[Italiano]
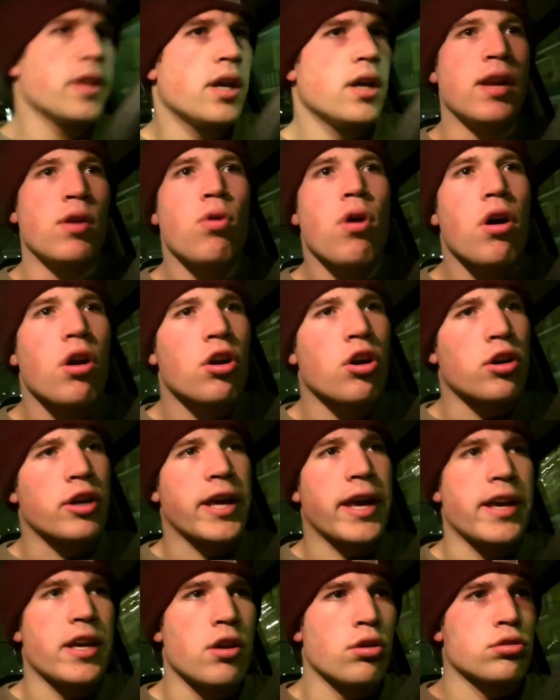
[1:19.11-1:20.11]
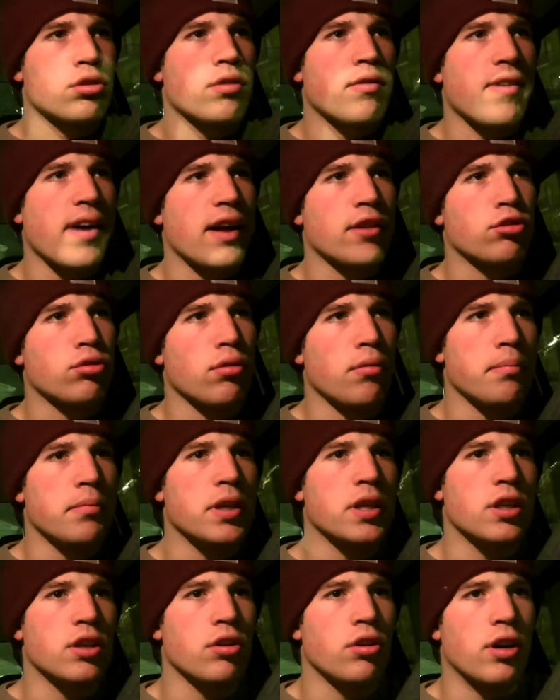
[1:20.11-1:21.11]
Il luogo che io ho trovato
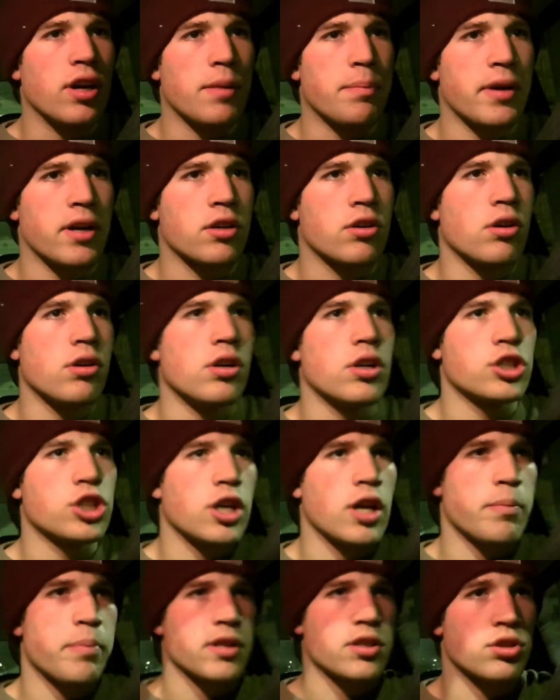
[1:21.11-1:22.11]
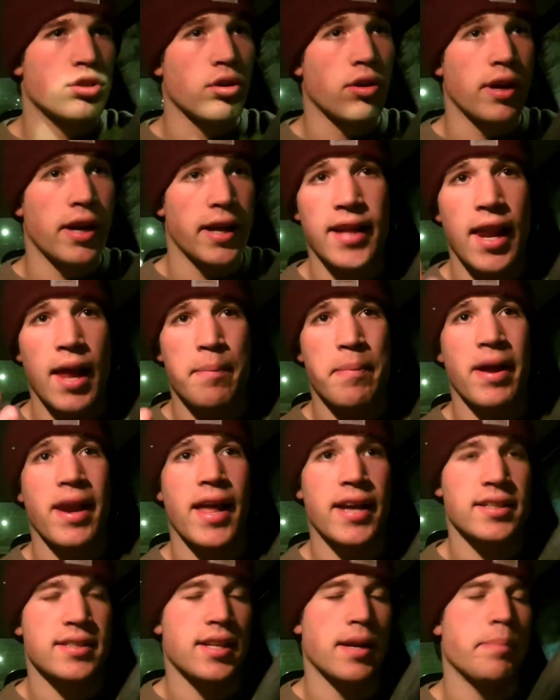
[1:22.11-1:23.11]
migliore per conoscere persone è la
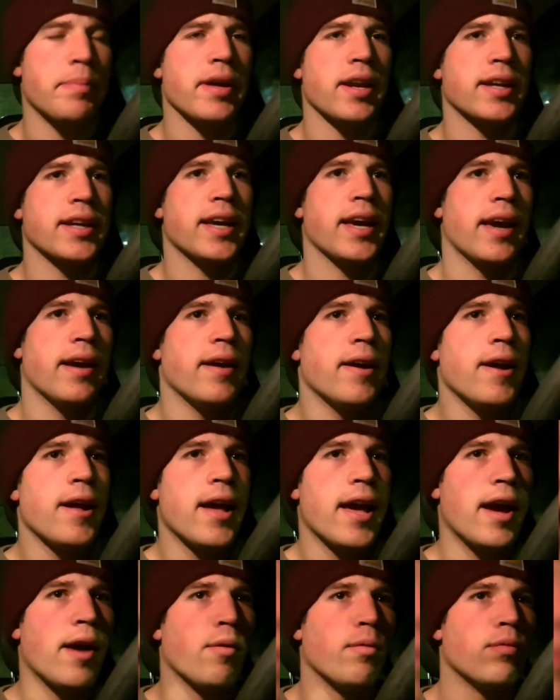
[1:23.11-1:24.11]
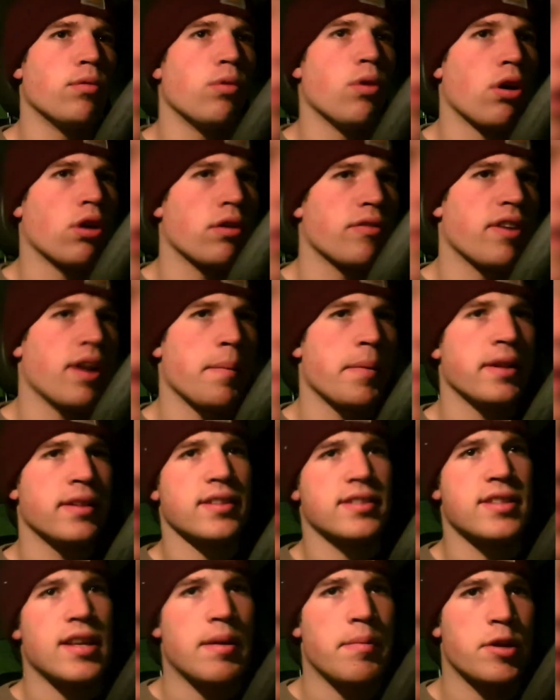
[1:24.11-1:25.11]
palestra, perché è un luogo
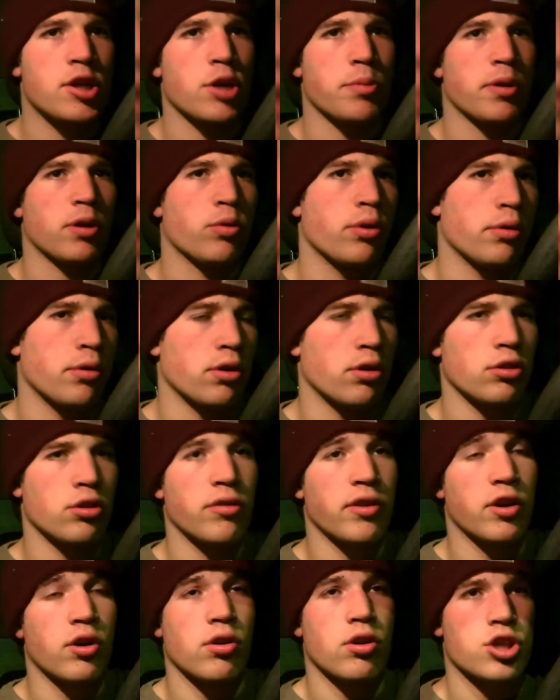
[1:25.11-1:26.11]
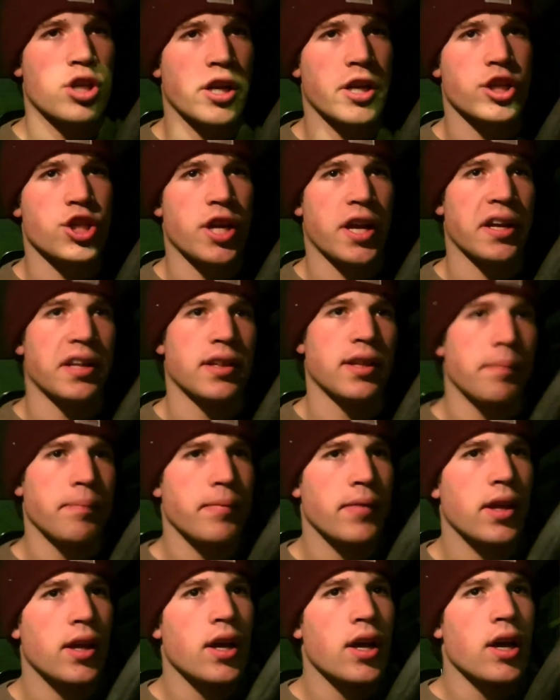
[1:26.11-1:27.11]
veramente semplice per cui, dove conoscere
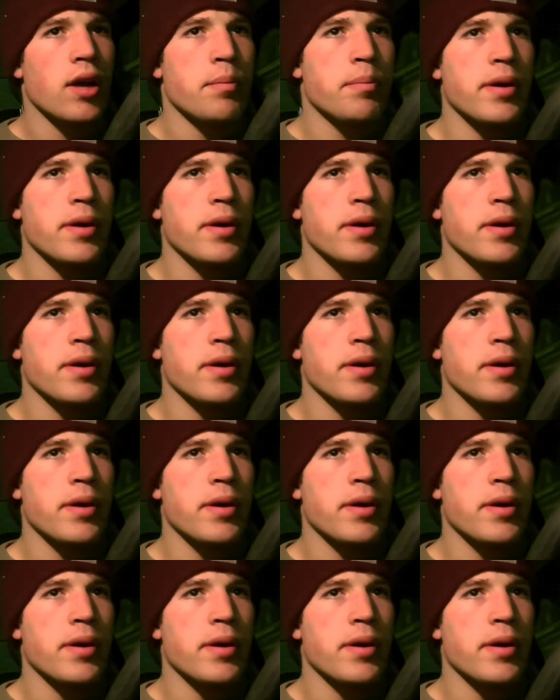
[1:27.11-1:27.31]
gente.